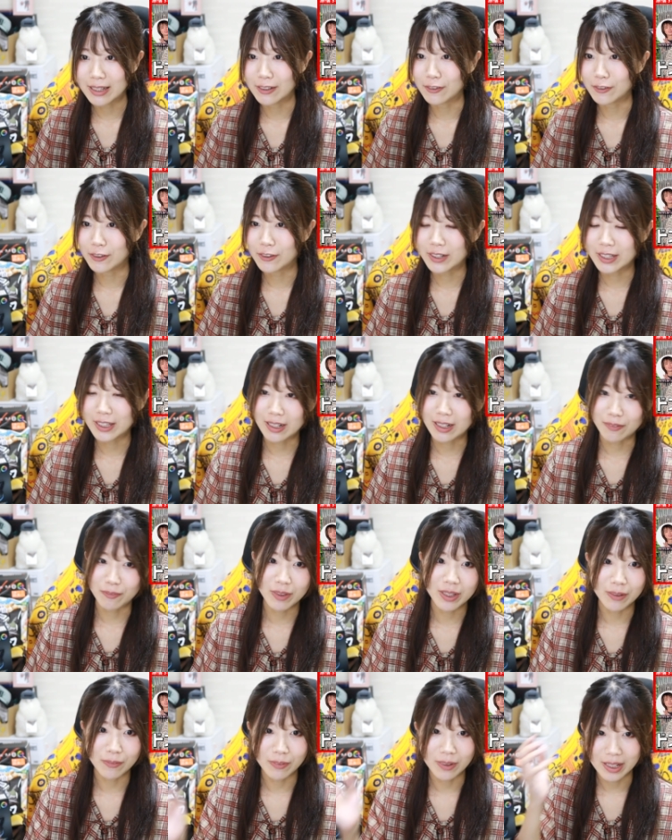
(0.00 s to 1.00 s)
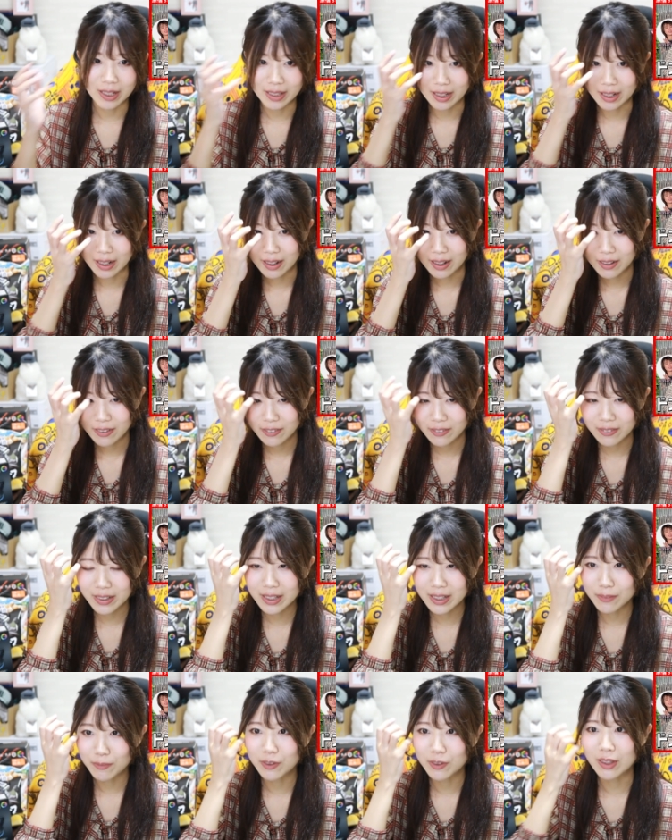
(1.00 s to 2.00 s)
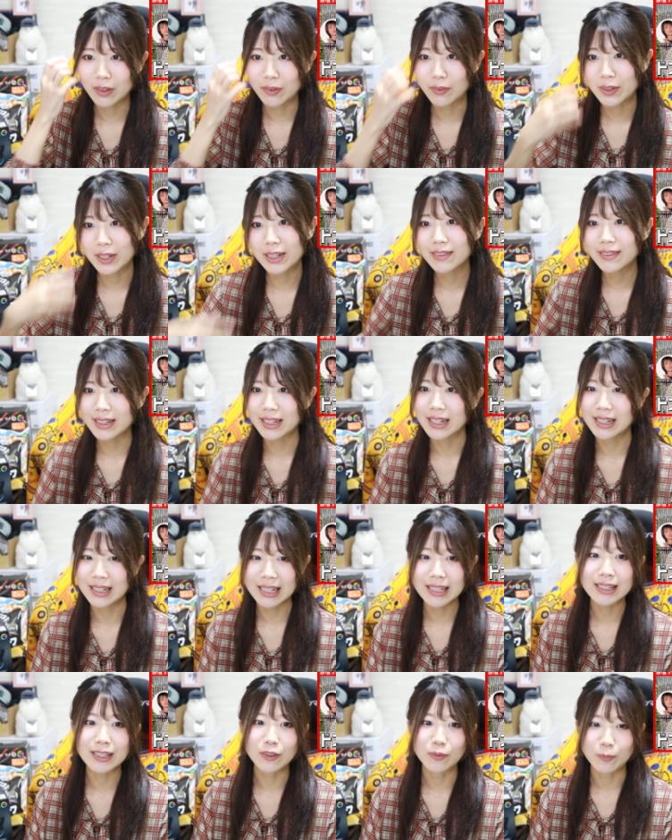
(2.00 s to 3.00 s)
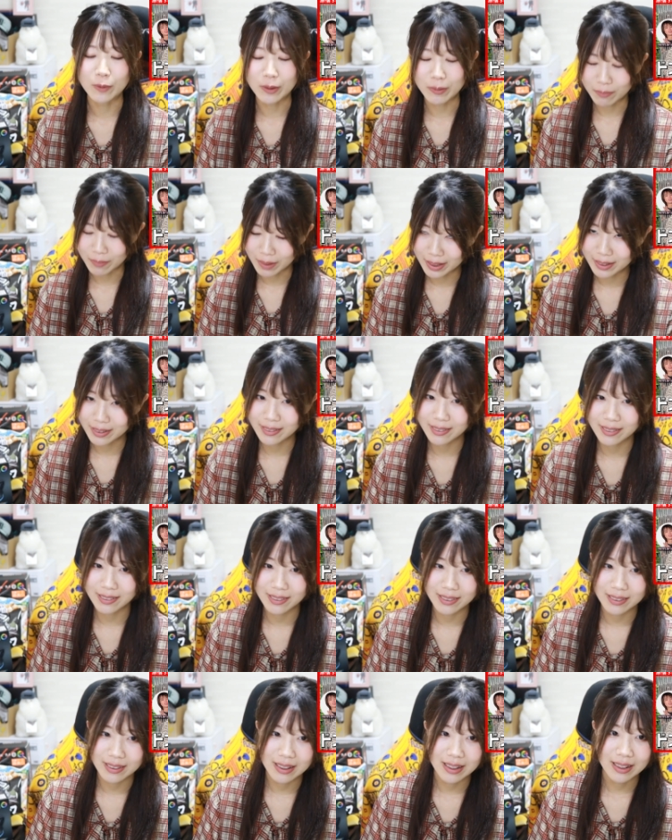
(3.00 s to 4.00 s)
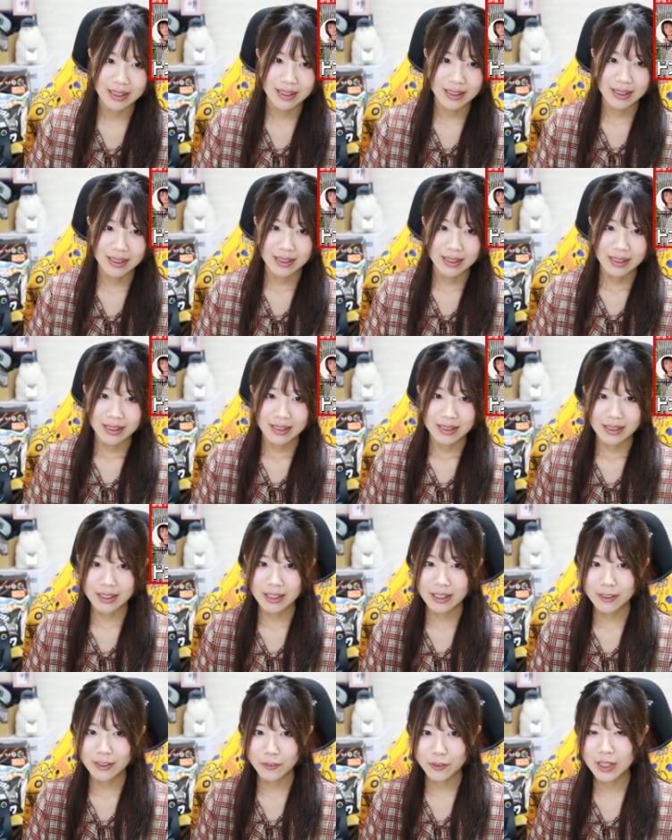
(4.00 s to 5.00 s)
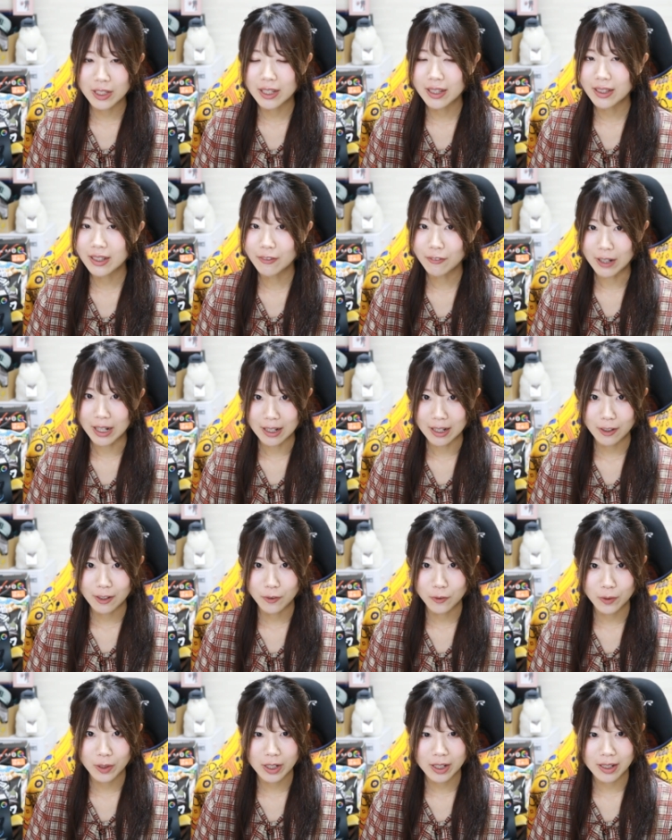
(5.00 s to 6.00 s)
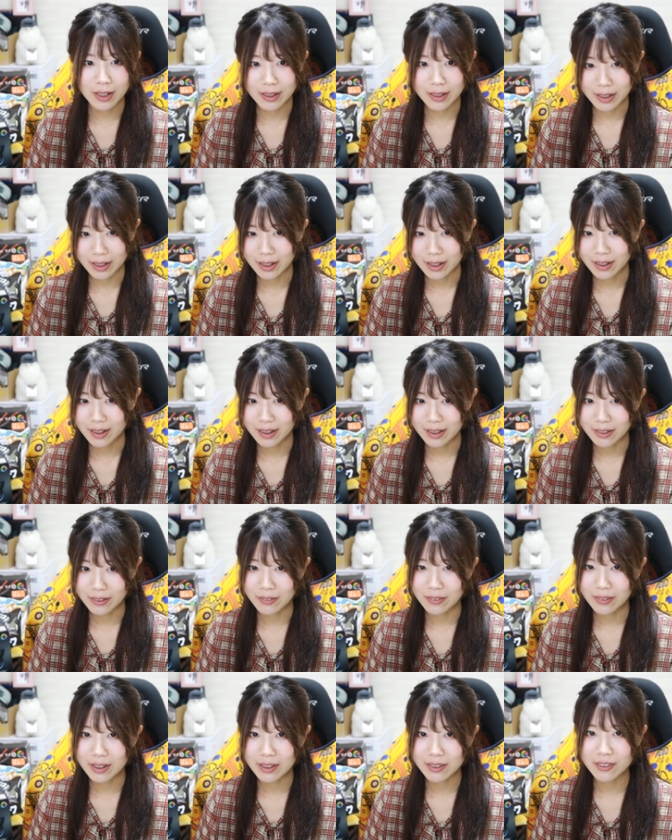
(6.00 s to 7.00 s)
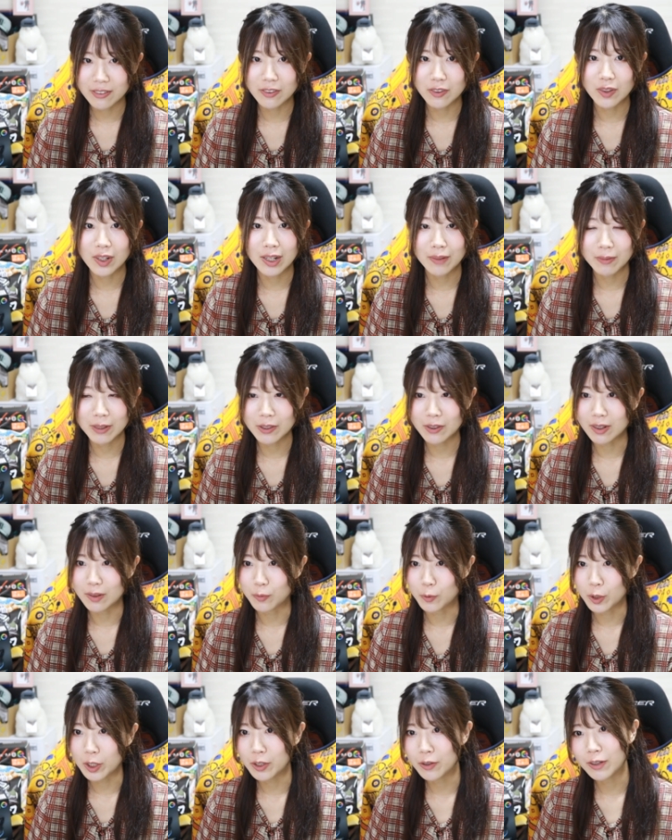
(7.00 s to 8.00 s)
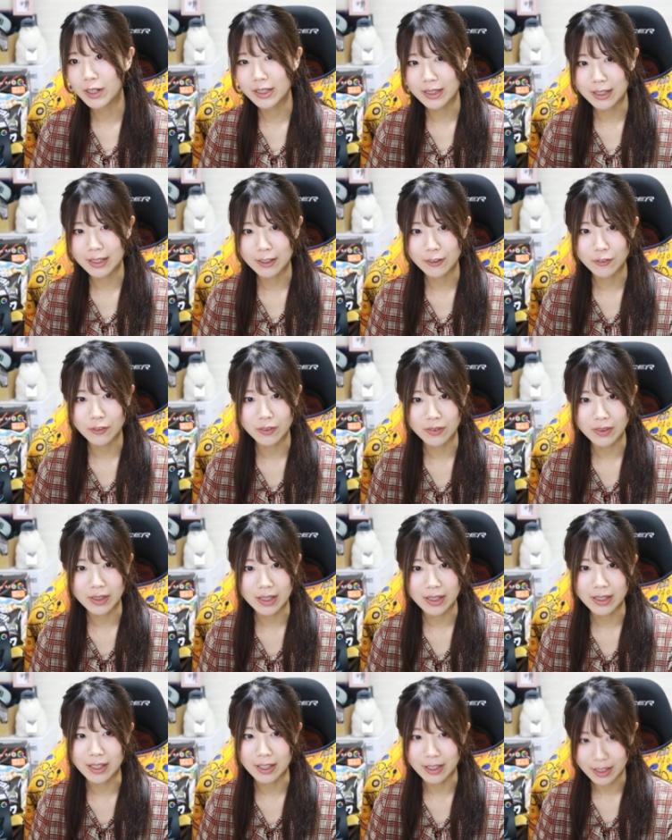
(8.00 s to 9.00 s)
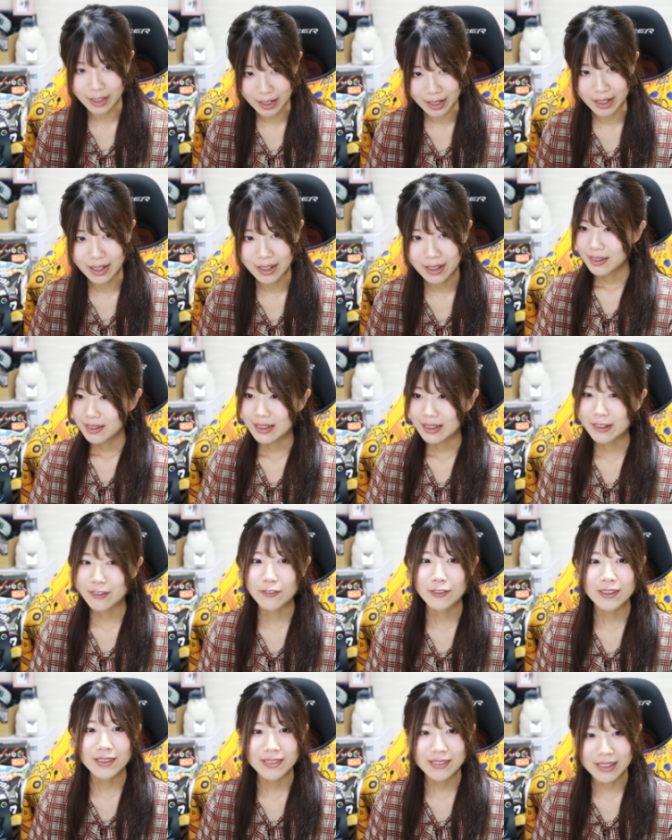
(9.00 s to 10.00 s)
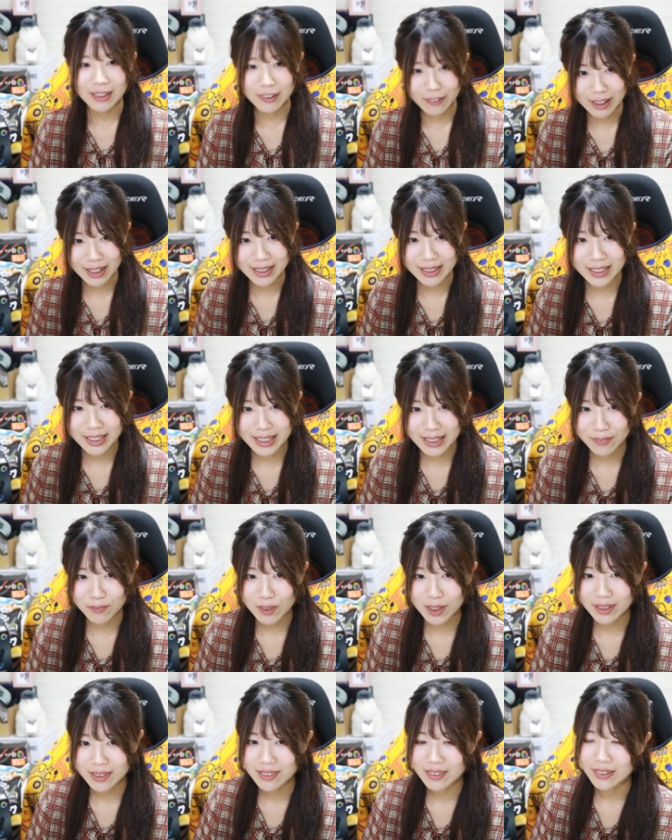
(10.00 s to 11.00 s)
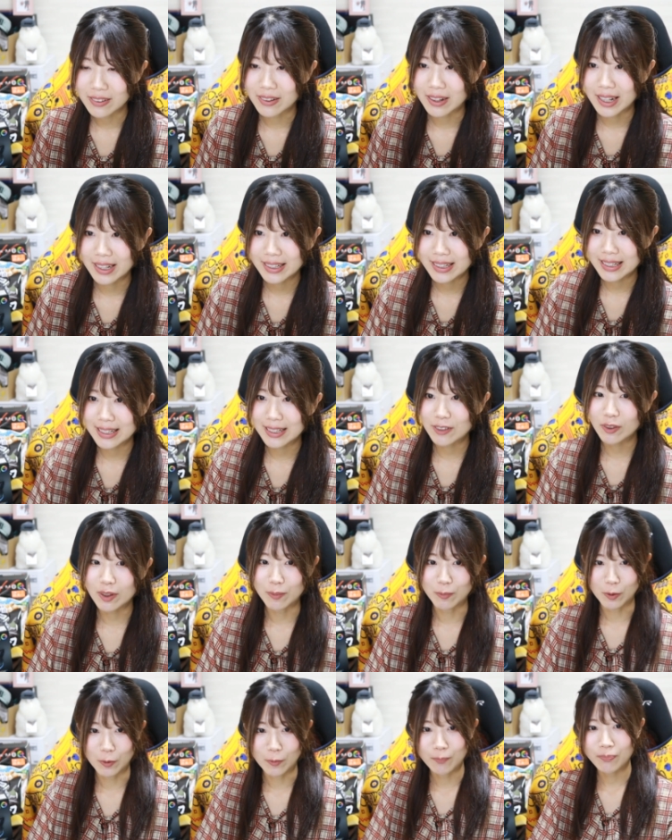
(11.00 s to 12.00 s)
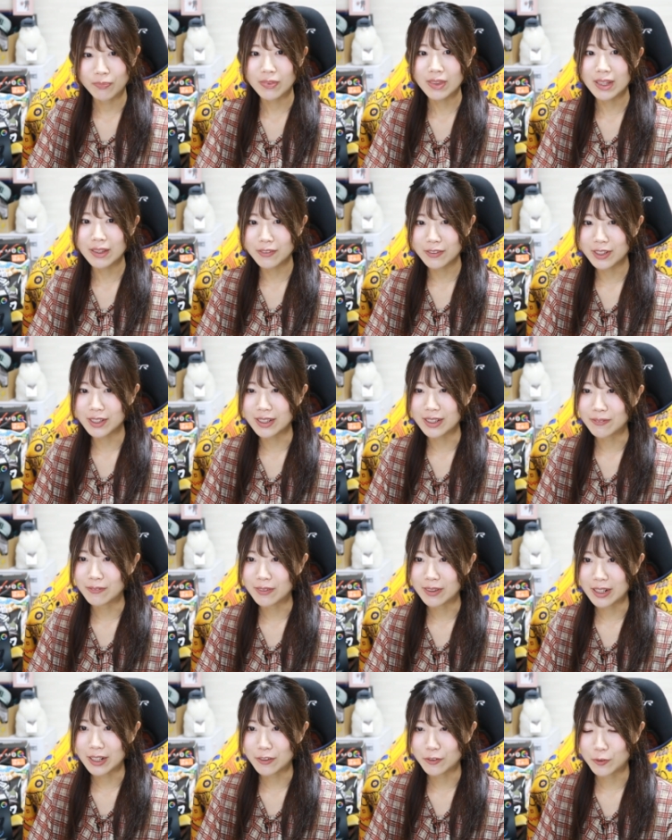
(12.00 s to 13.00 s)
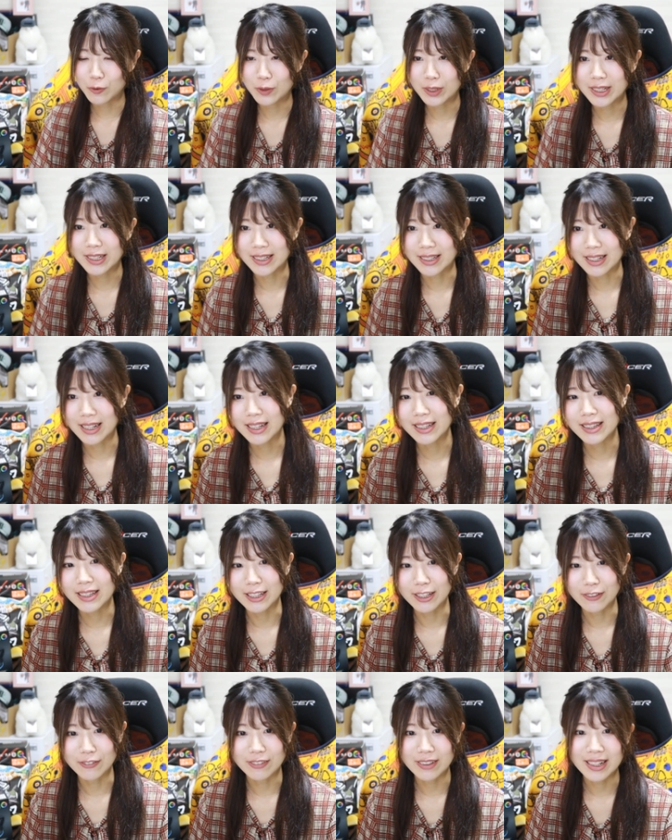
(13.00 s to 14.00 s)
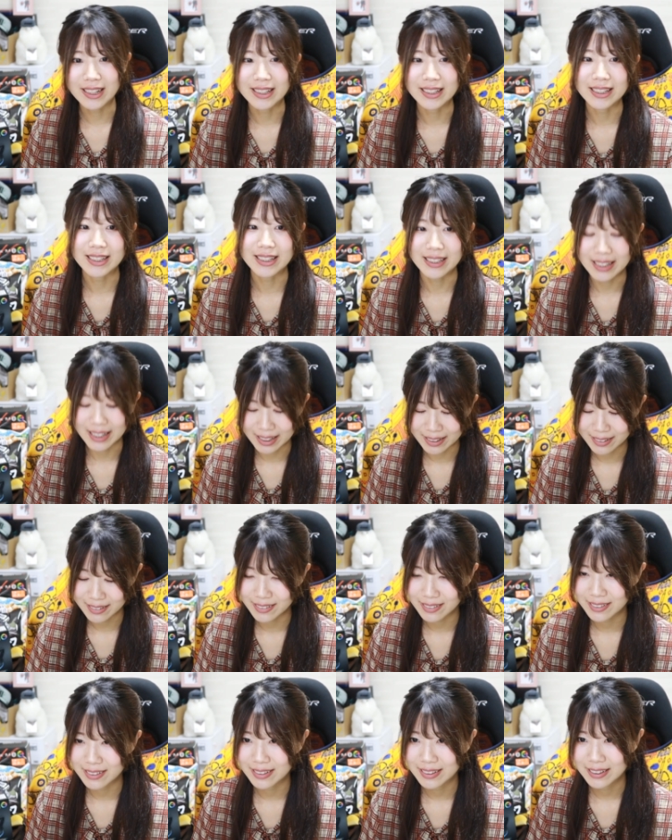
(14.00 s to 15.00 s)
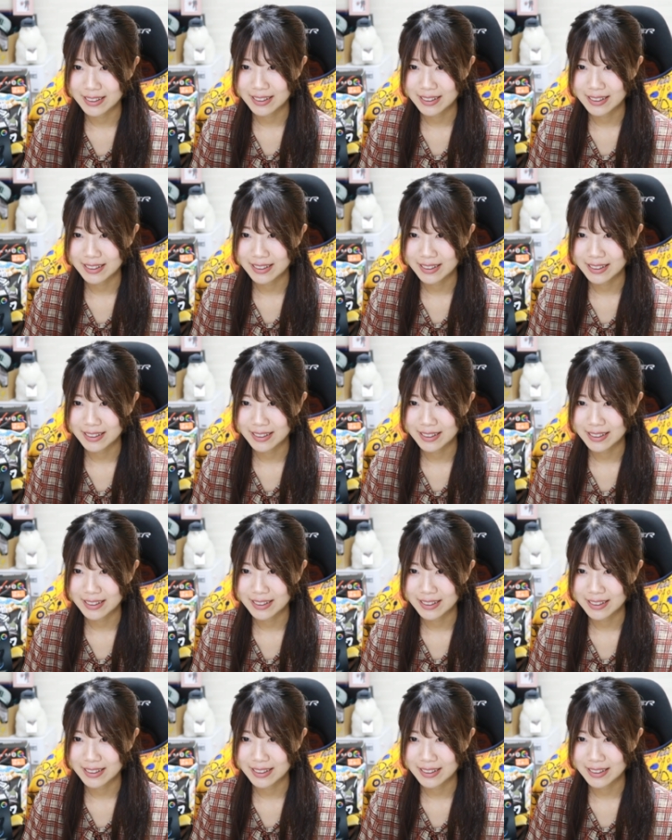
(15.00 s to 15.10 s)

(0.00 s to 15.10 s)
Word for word: よかったら見てもらえたら、雰囲気も伝わりやすいかなって思います。で、予定では、これからね、活動の幅とかも広がっていく予定なんで、ニゴリスにはチーム活動の発信とかも楽しんでもらえると嬉しいなっていう感じです。